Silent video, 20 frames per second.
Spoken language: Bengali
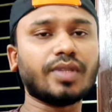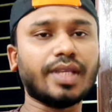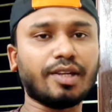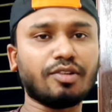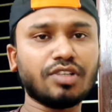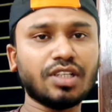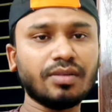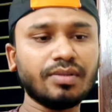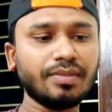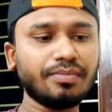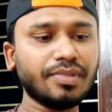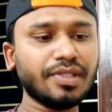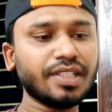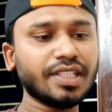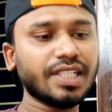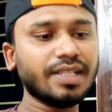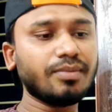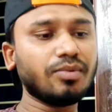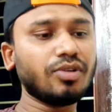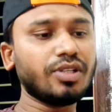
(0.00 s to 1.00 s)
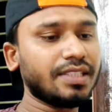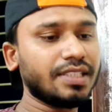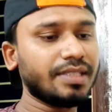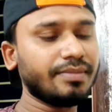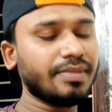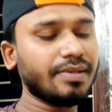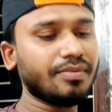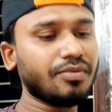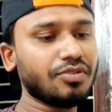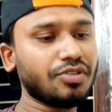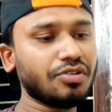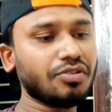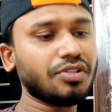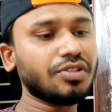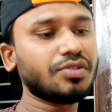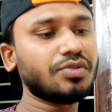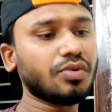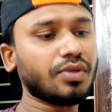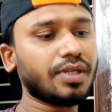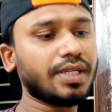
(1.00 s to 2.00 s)
তো এখন আমি আপনাদেরকে বলি যে প্রশ্ন
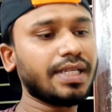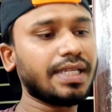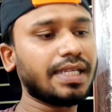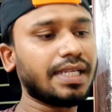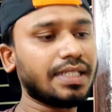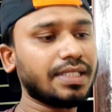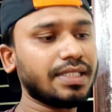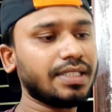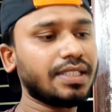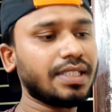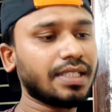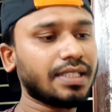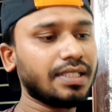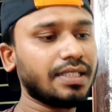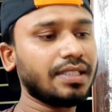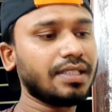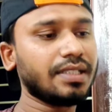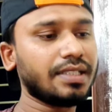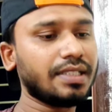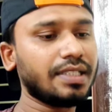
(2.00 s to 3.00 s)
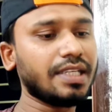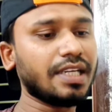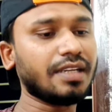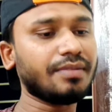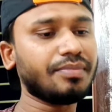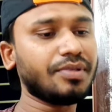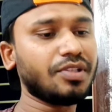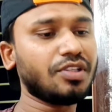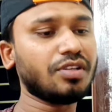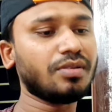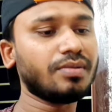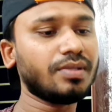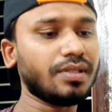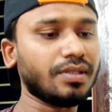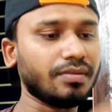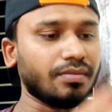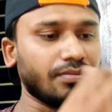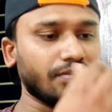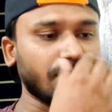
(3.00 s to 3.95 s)
চোখে অ্যালার্জি থাকলে কি আনফিট হবে